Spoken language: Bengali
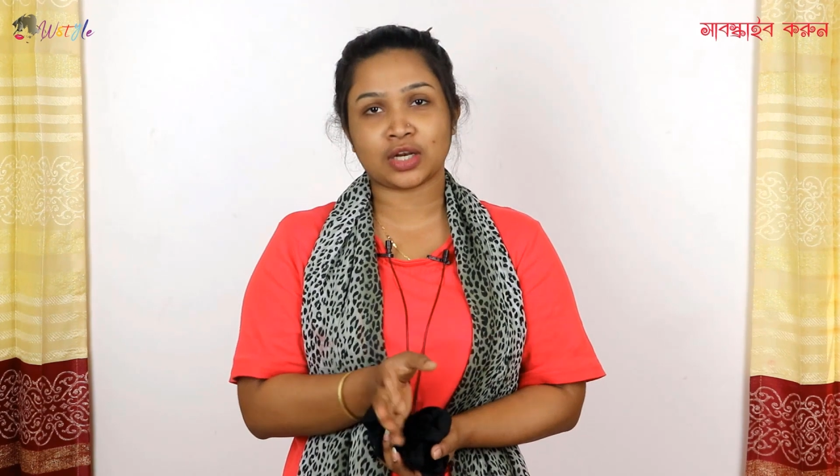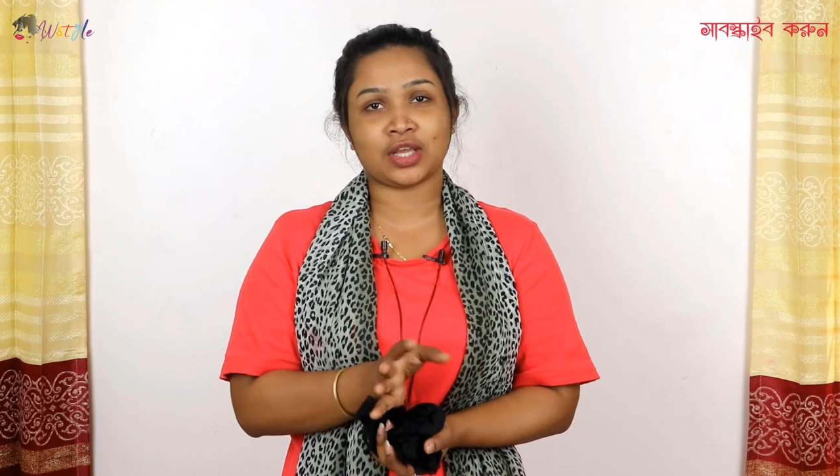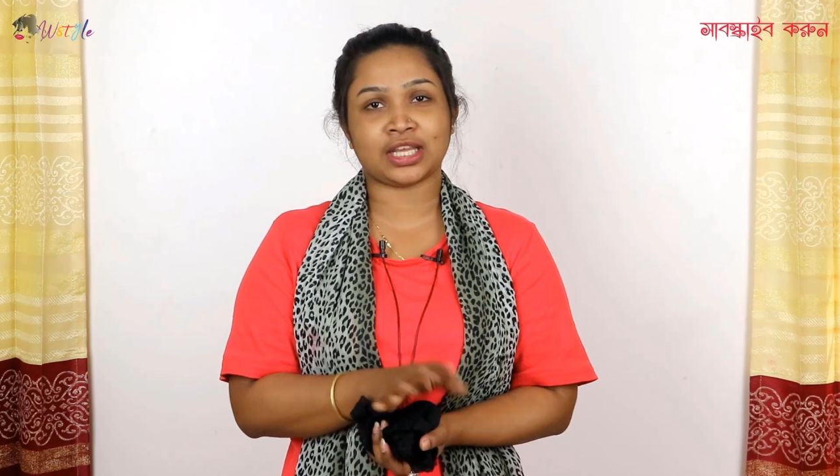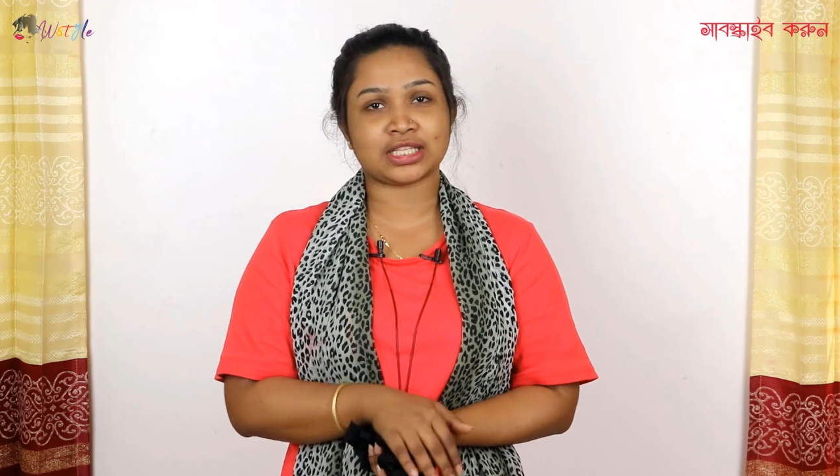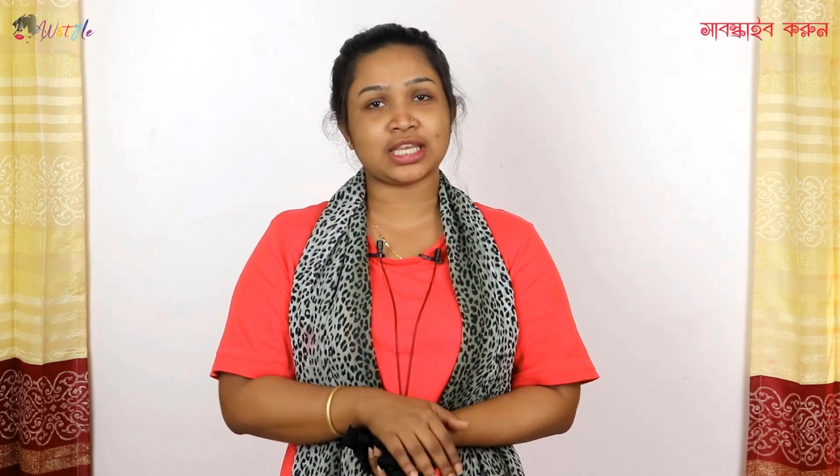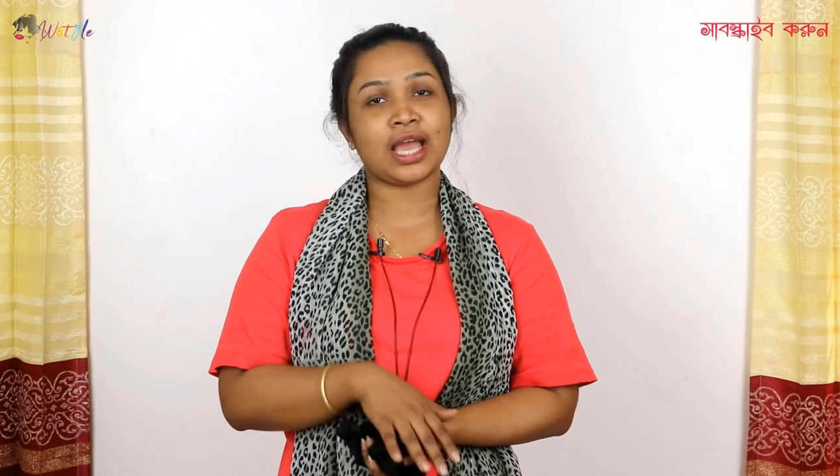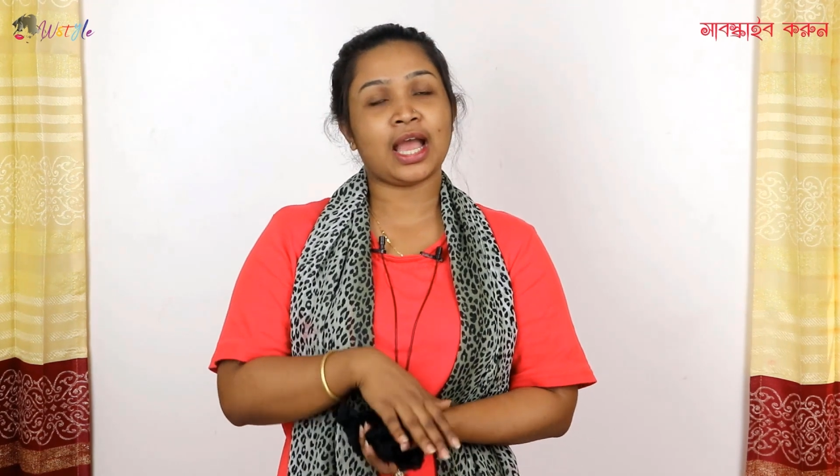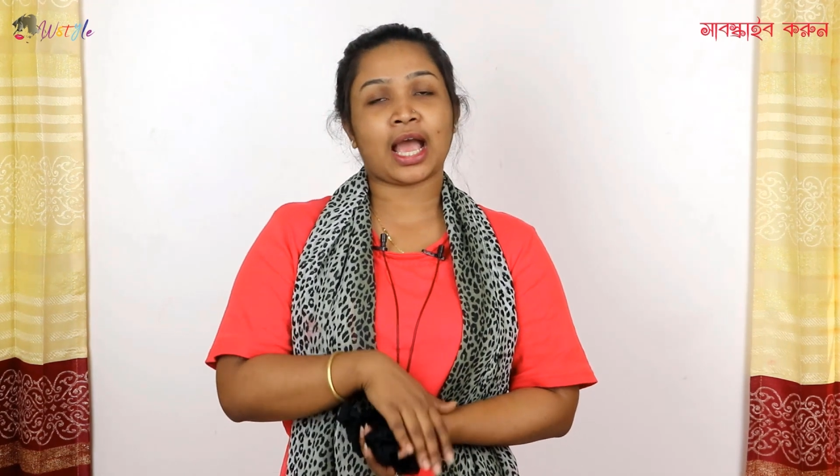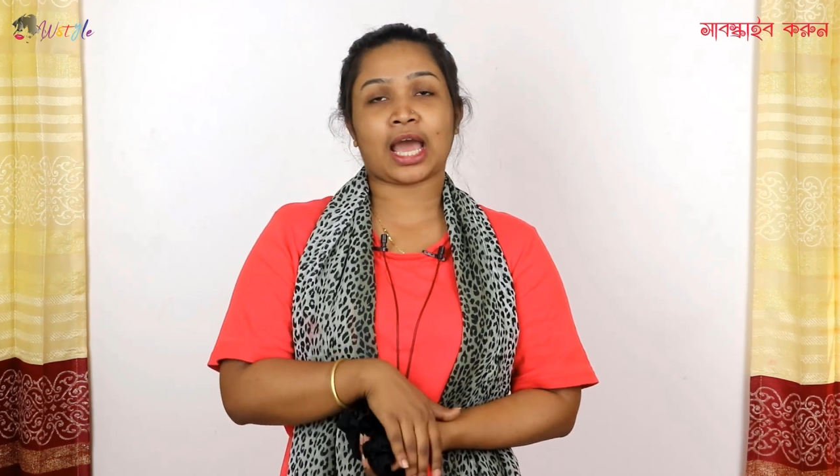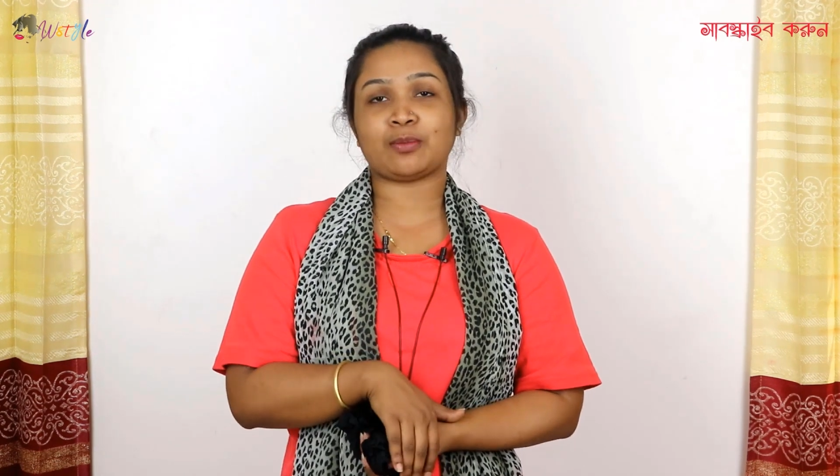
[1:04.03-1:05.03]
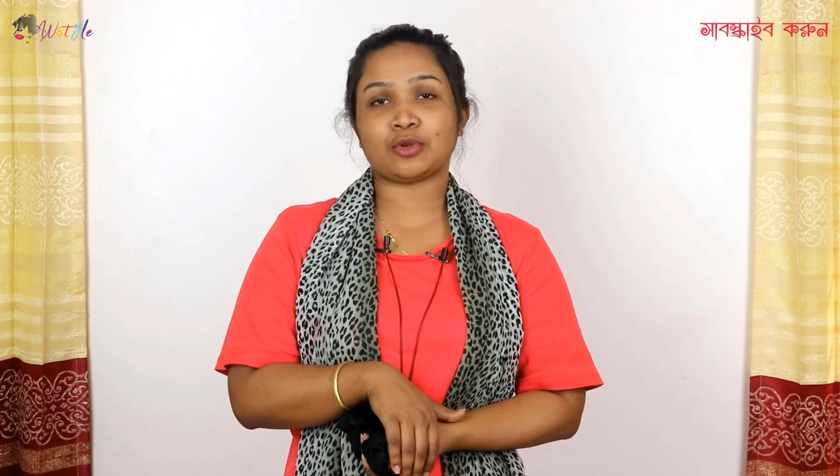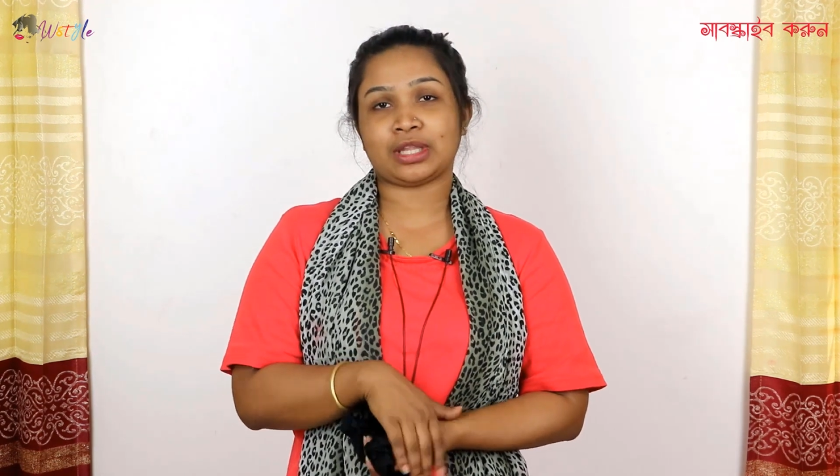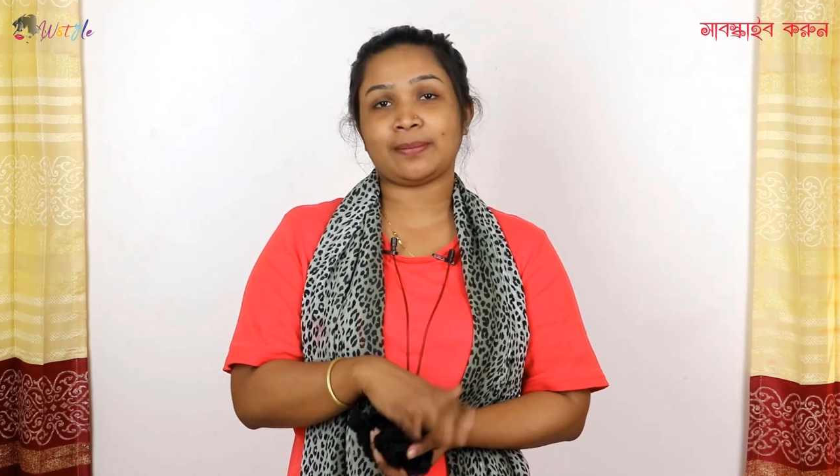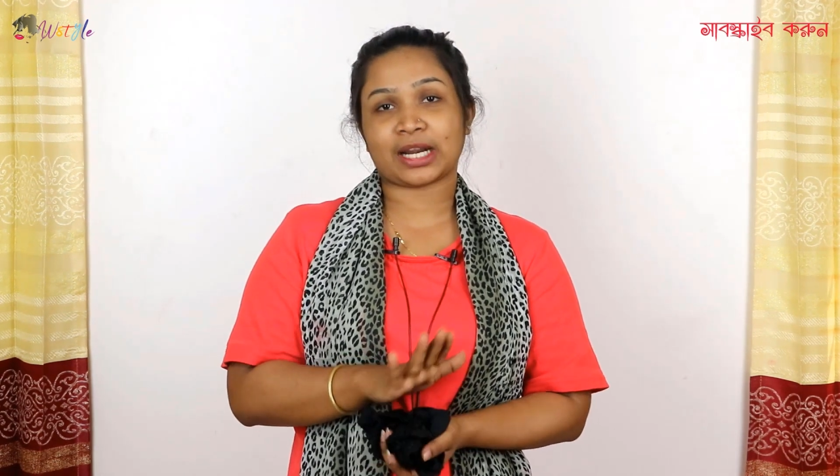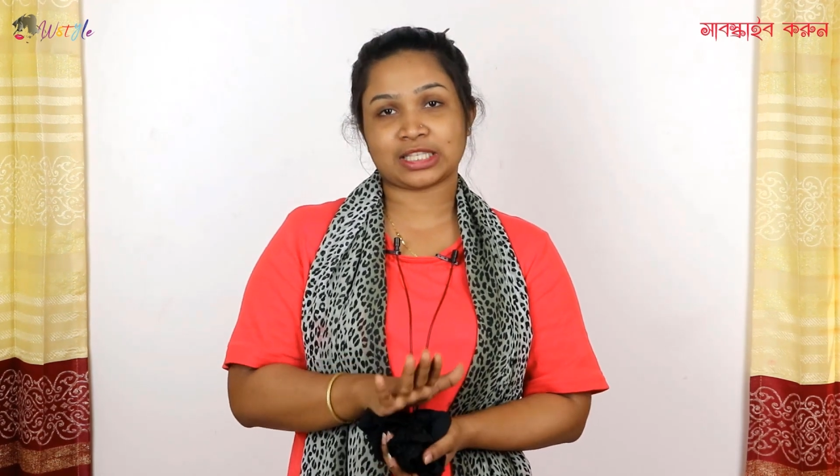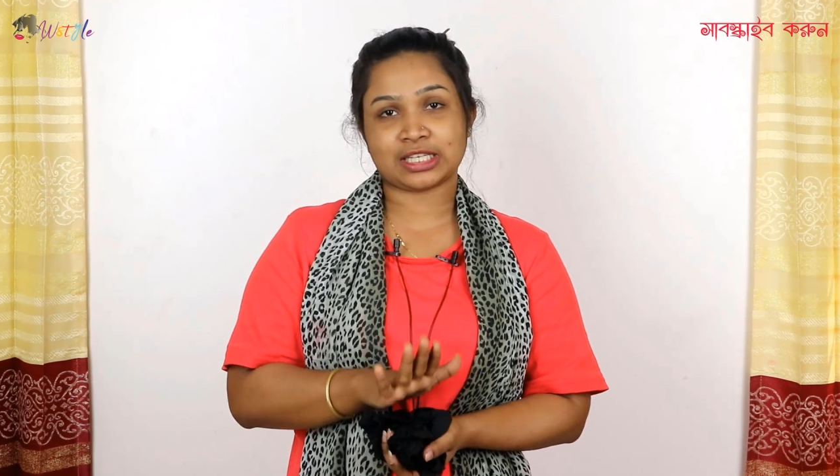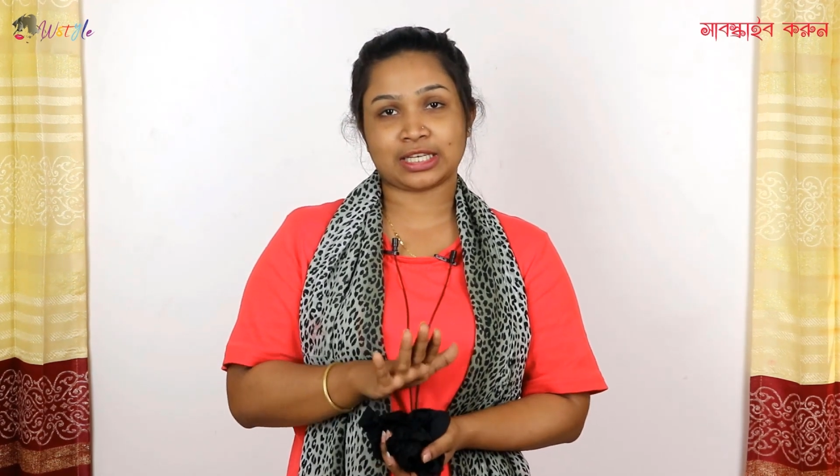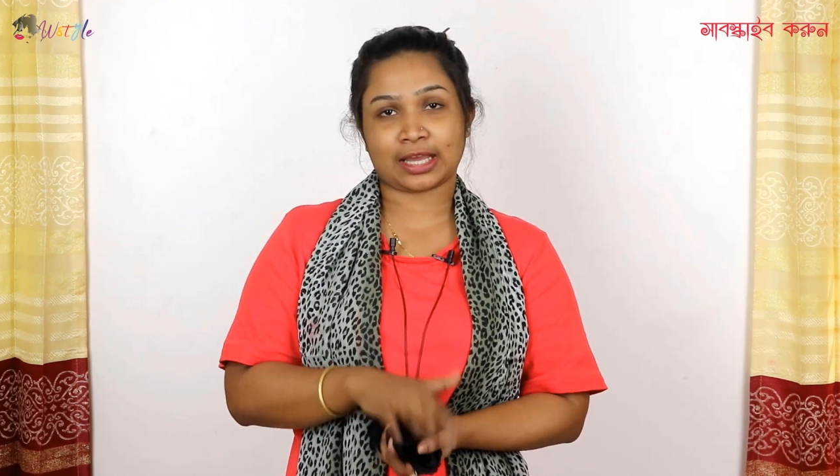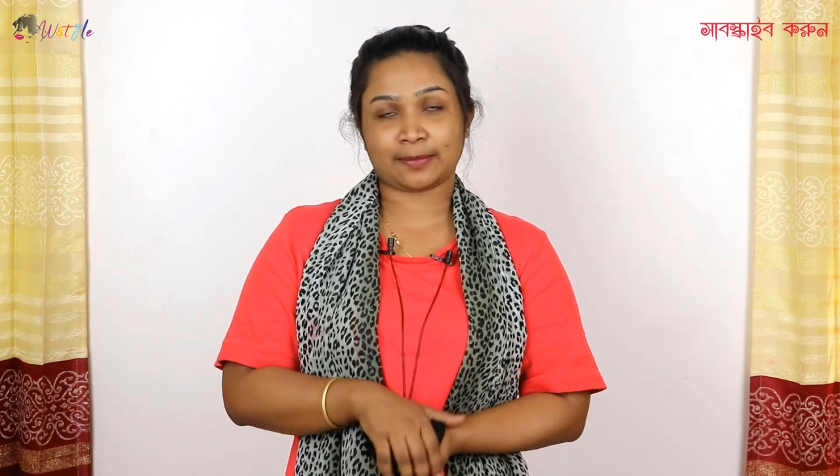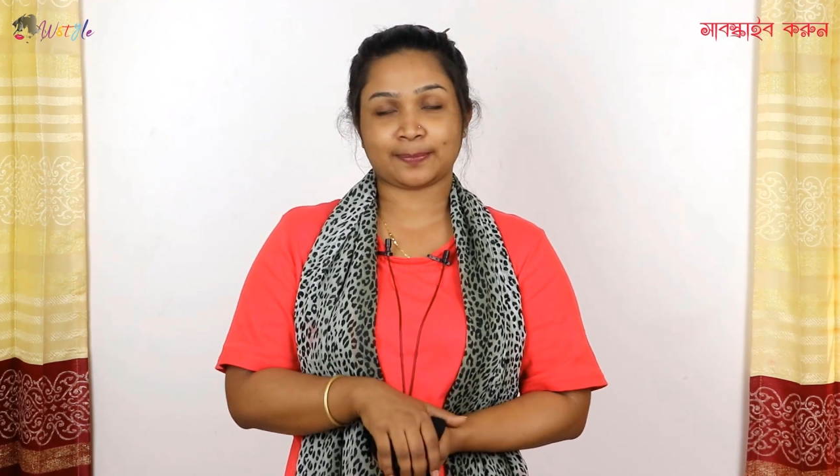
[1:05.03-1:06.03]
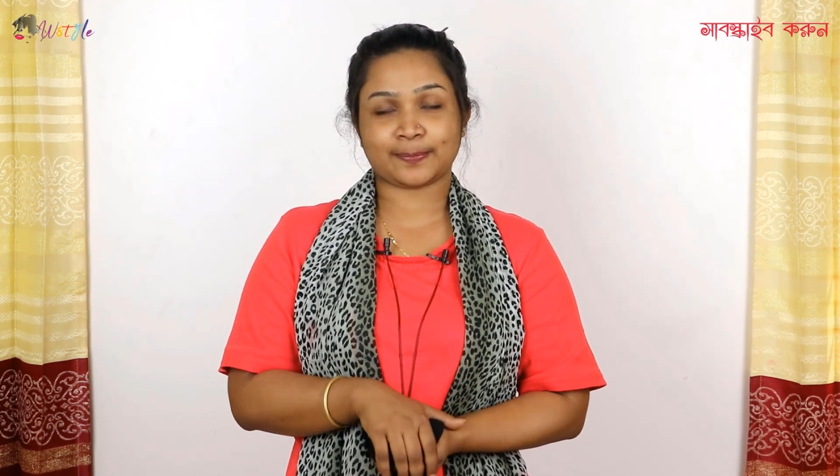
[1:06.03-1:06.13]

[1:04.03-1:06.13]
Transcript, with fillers: হয়রান হয়ে গেছি আর বলতে পারছি না